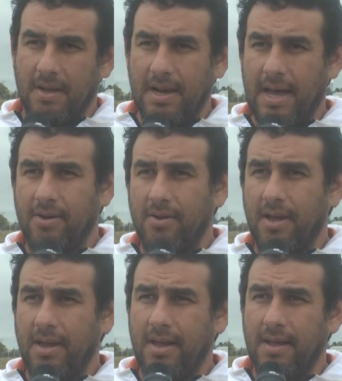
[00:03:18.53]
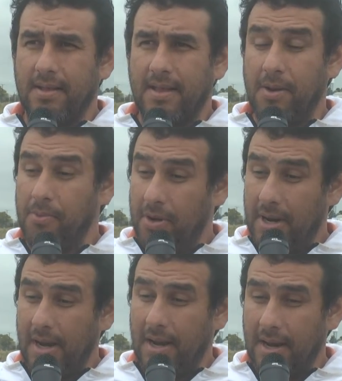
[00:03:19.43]
Claro, eh, tenemos
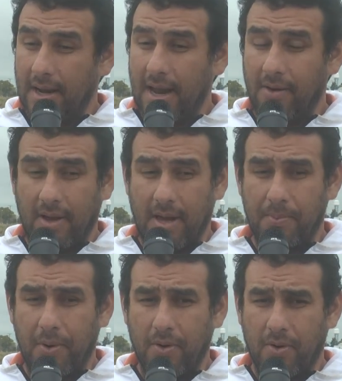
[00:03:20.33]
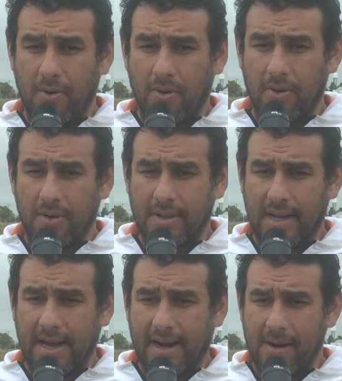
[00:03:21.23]
el, el, claro ejemplo
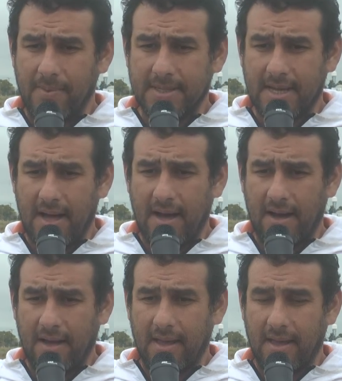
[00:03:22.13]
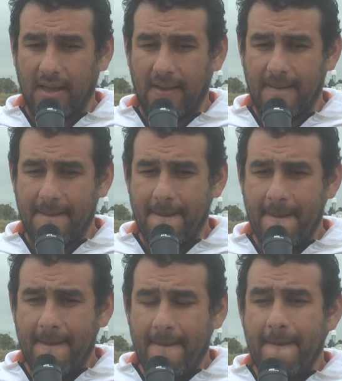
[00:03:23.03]
esta carrera pasada que
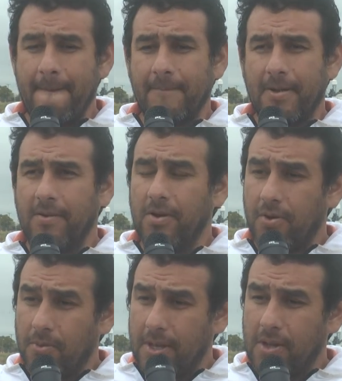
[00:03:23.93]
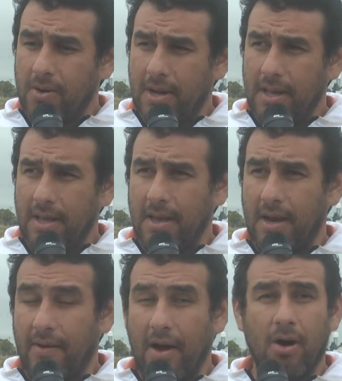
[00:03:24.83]
que vino Romagnoli
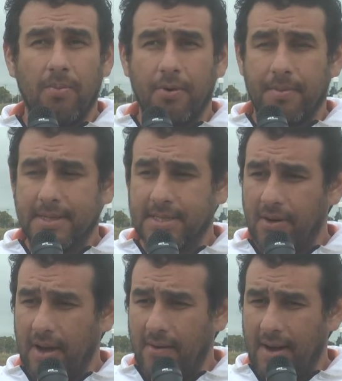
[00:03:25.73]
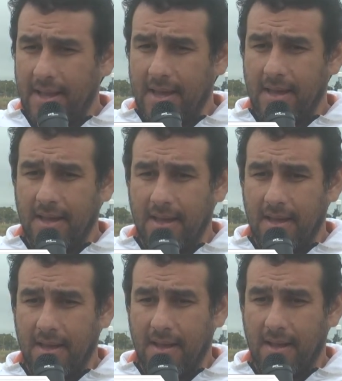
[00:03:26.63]
navegado por Marcelo Cabañas
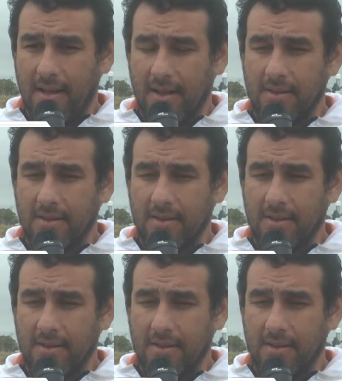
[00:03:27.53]
y